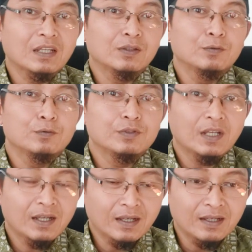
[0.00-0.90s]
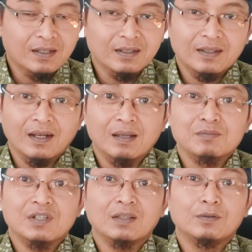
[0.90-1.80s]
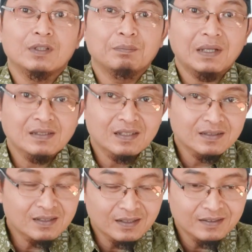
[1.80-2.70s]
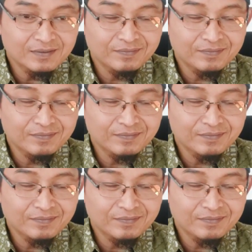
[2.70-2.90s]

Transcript: satu usaha dalam satu tempat saja.